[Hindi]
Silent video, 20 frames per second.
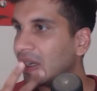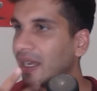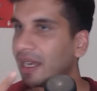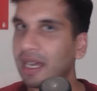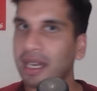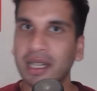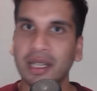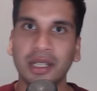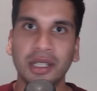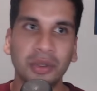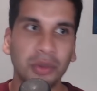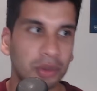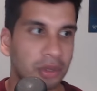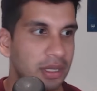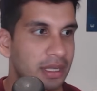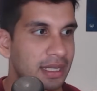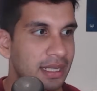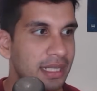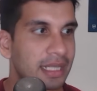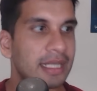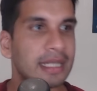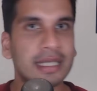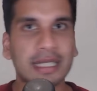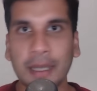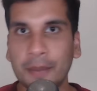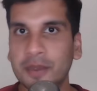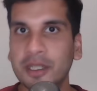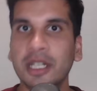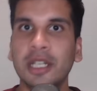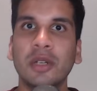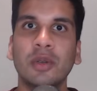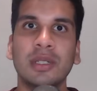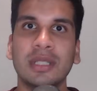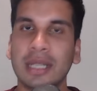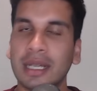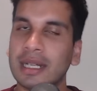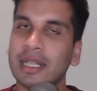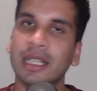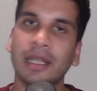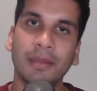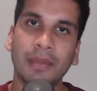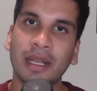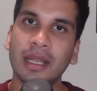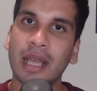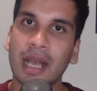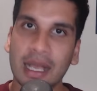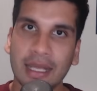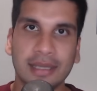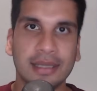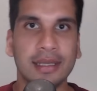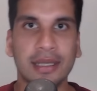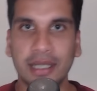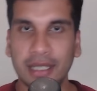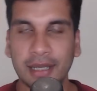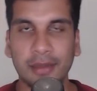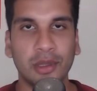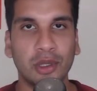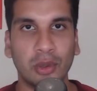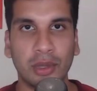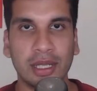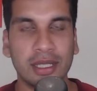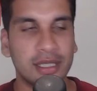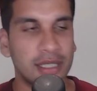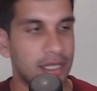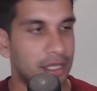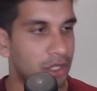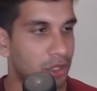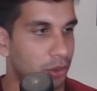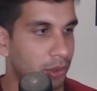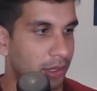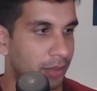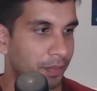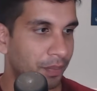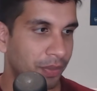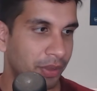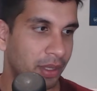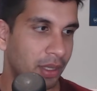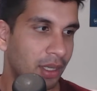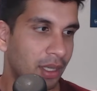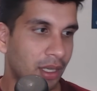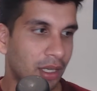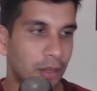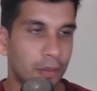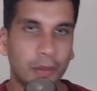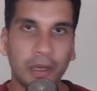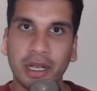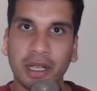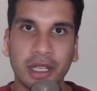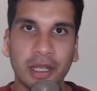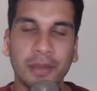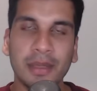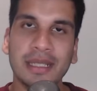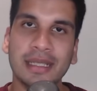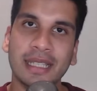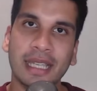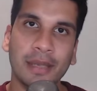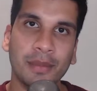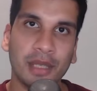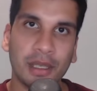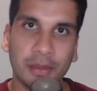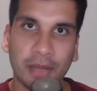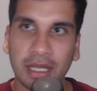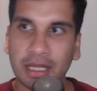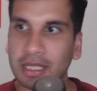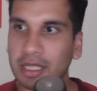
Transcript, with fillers: एंड यू कुड सी कि सब्सटीट्यूट्स आने के बाद आसल का गेम थोड़ा चेंज हुआ बट अगर मैं इस गेम की बात